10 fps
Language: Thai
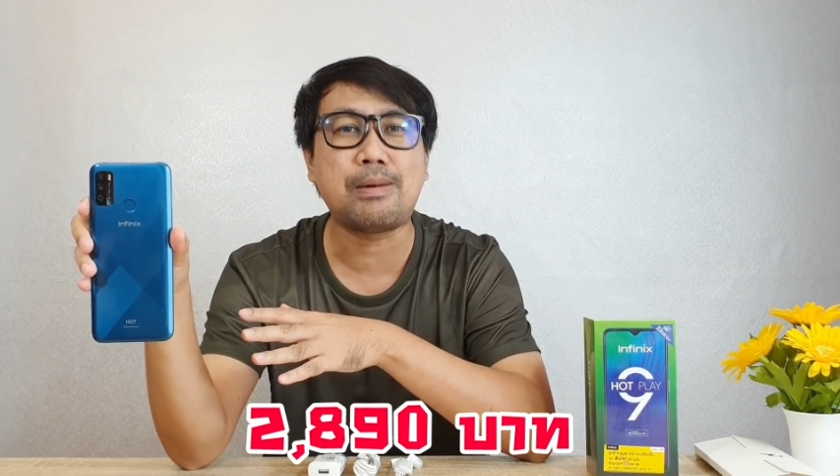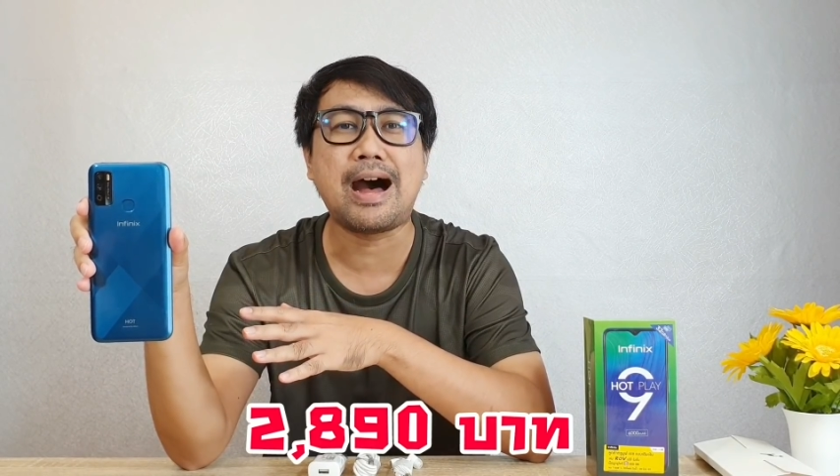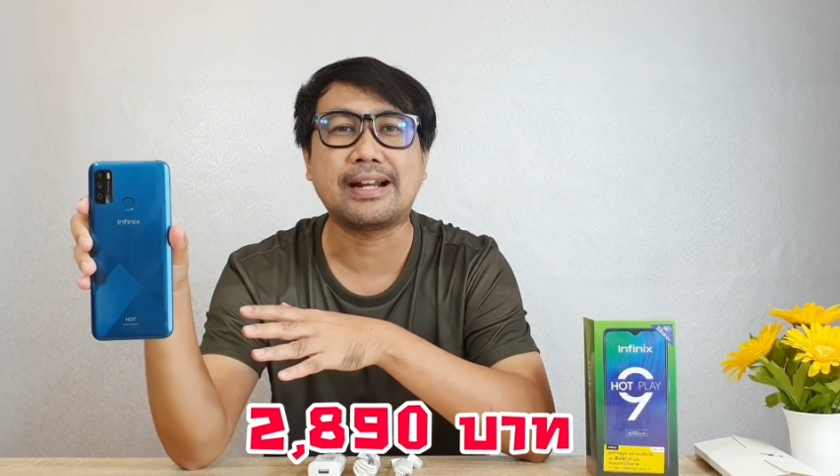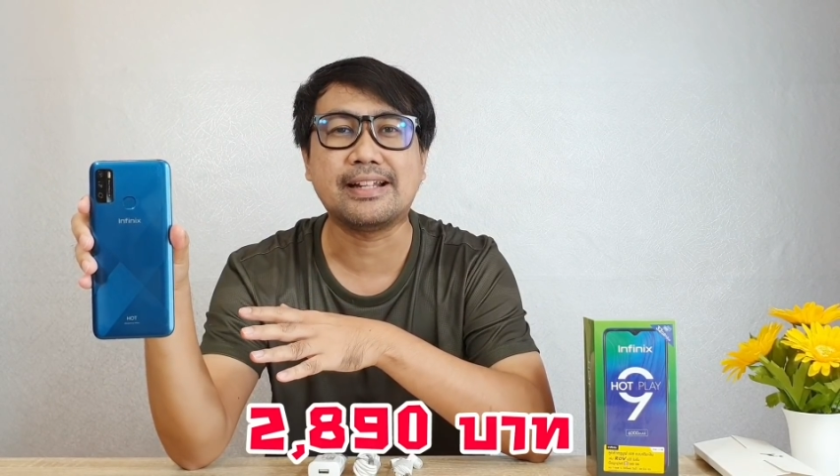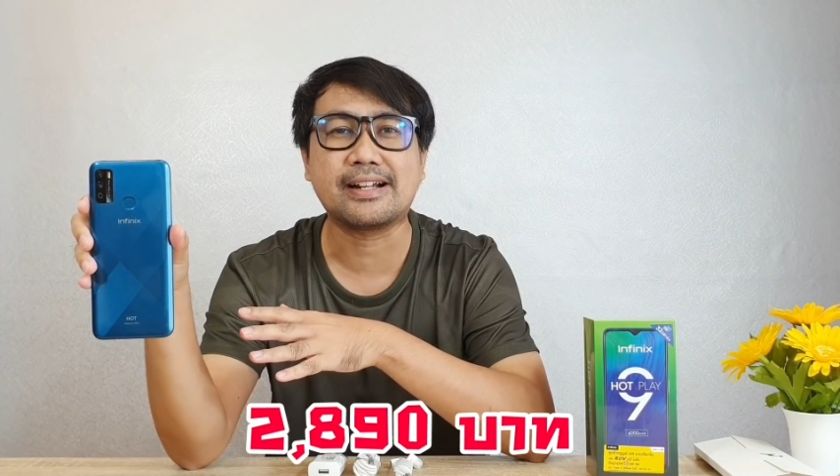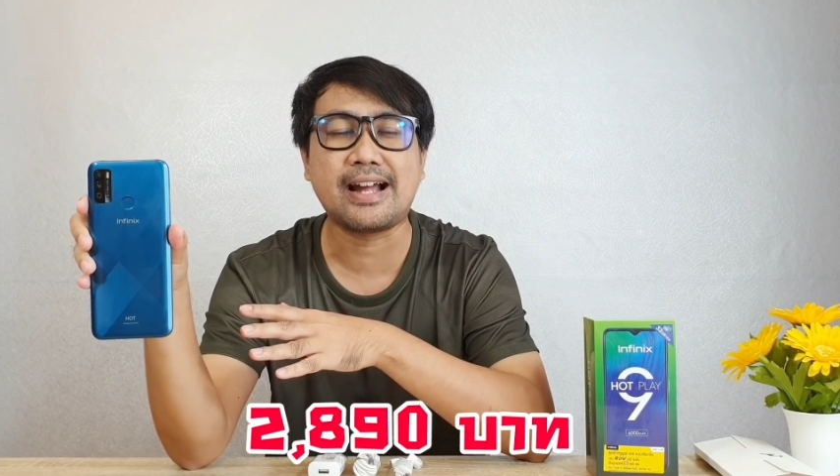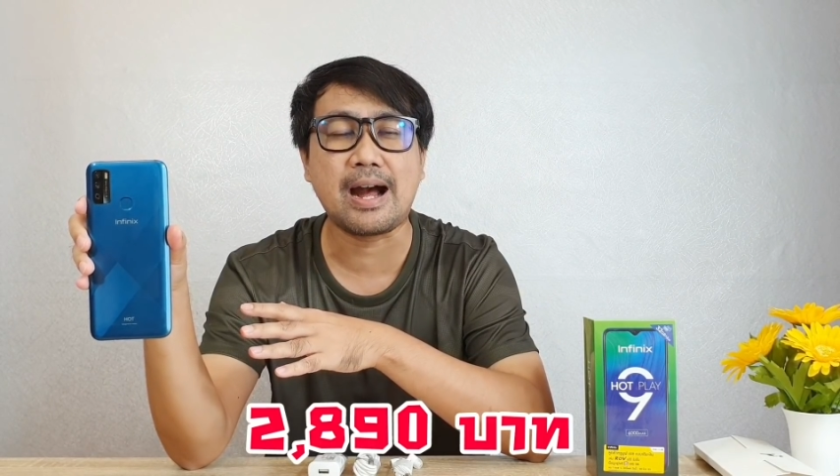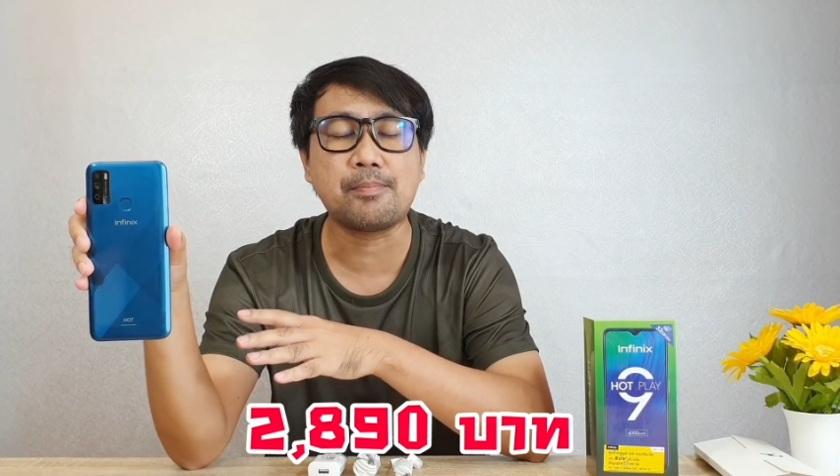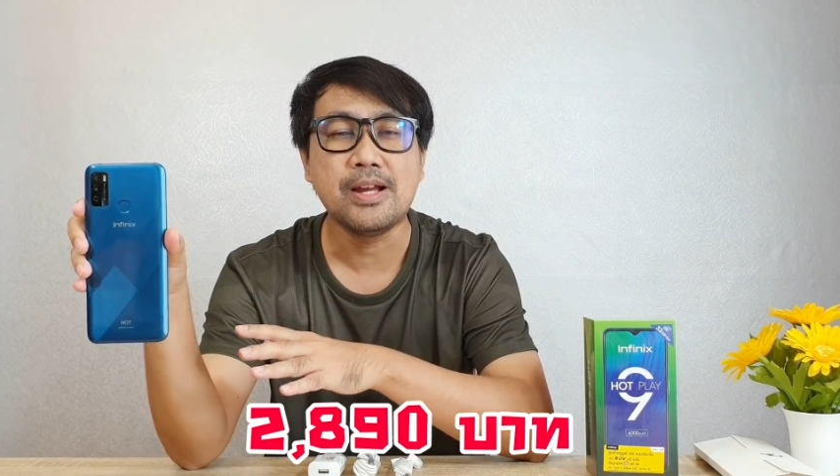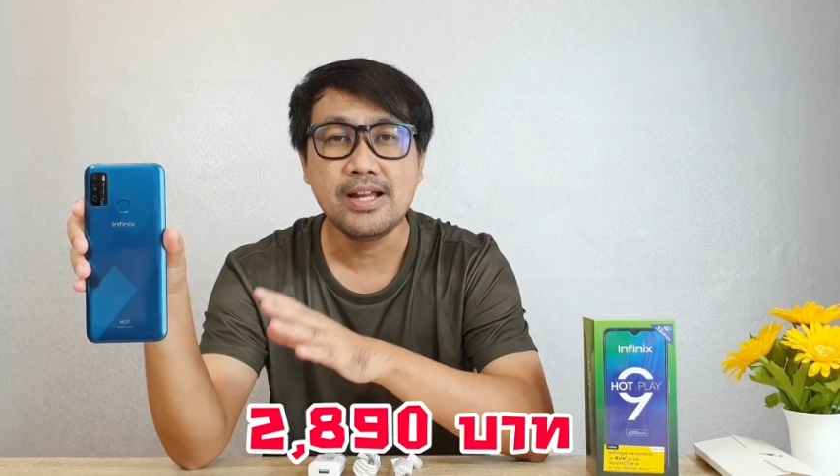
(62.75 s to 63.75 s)
บาทนะค
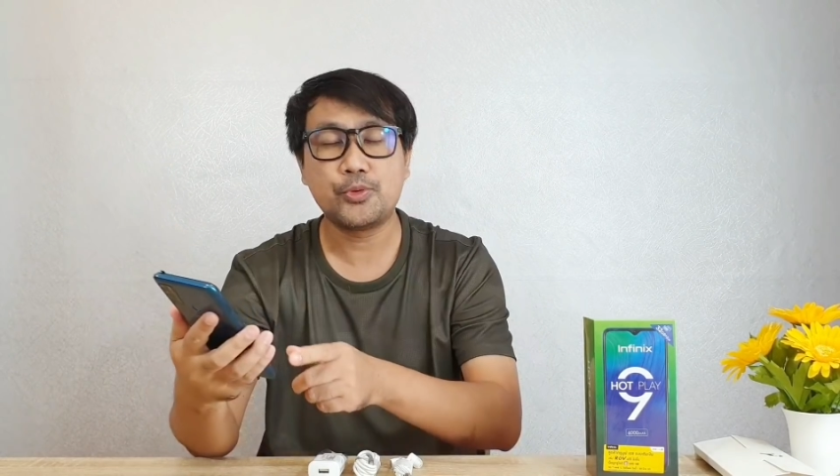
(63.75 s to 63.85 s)
รับ